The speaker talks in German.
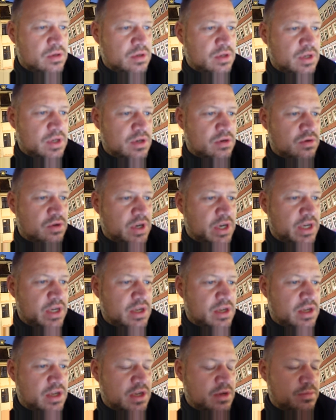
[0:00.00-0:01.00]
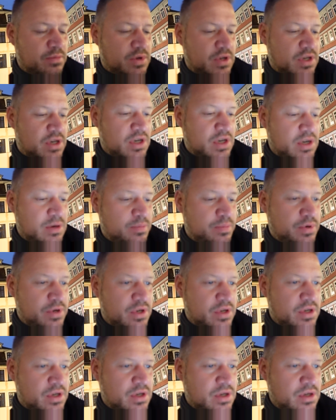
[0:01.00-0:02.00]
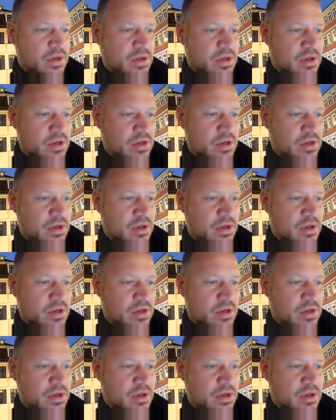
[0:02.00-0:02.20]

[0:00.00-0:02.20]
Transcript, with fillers: Ich hatte doch eingegeben Kneipe,